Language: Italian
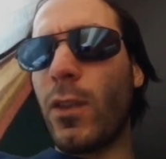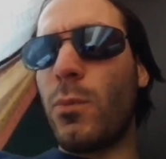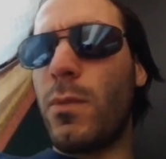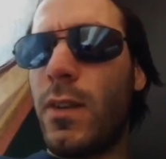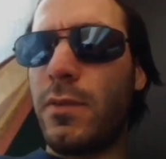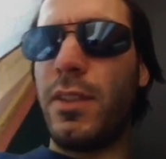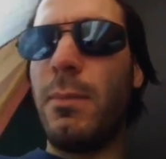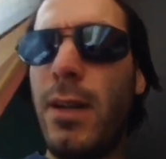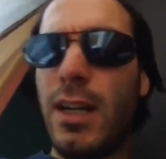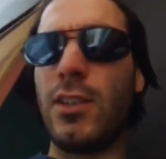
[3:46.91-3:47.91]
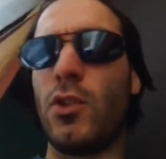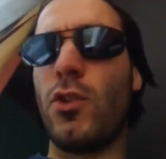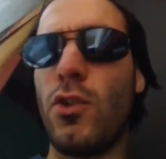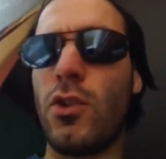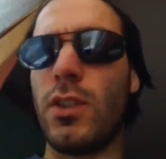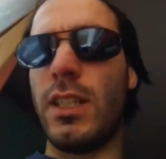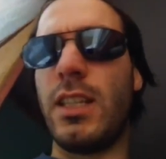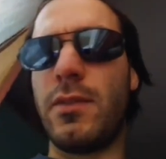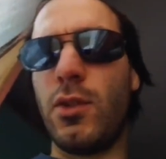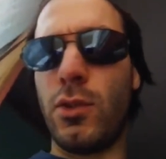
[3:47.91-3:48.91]
un breve filmato o,
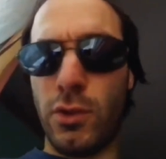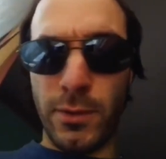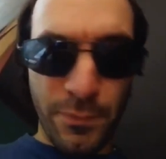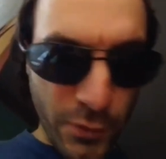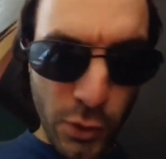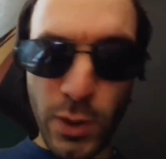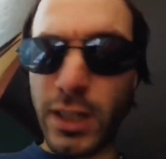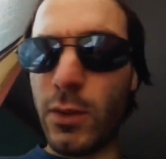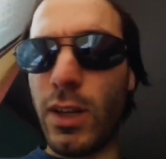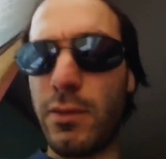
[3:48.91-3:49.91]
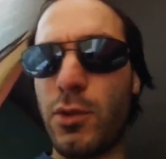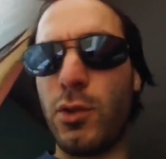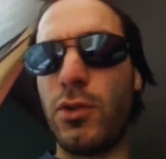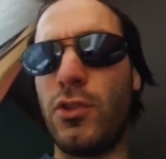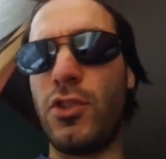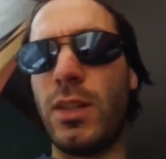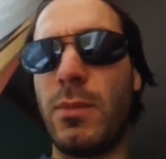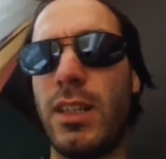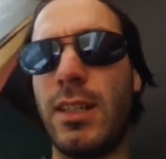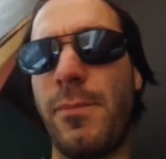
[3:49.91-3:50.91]
delle foto, o qualche una foto,
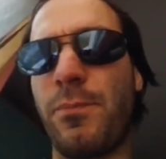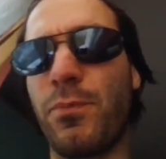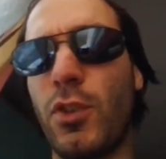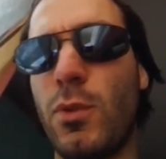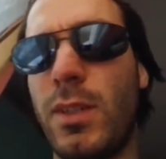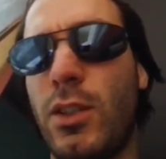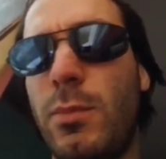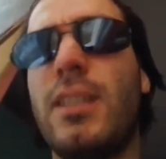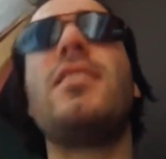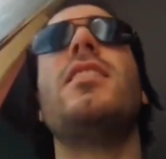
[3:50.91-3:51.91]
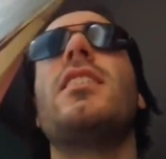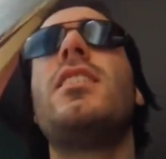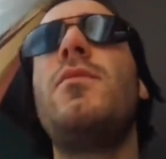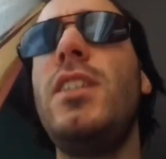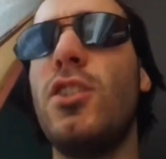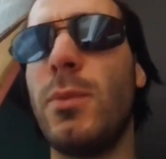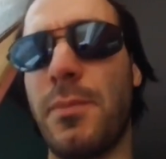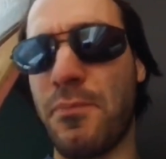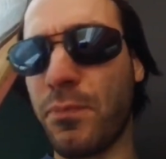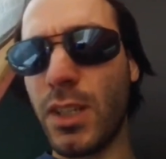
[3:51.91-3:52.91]
diciamo, la, come copertina del video,
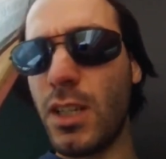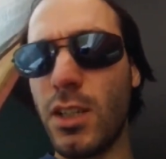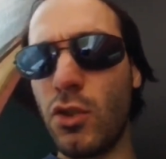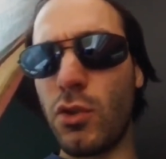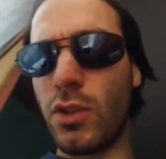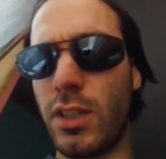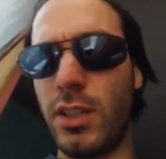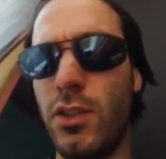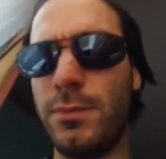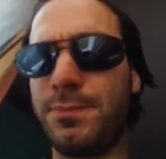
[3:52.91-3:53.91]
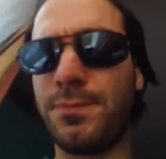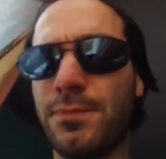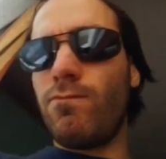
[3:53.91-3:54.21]
ma non credo.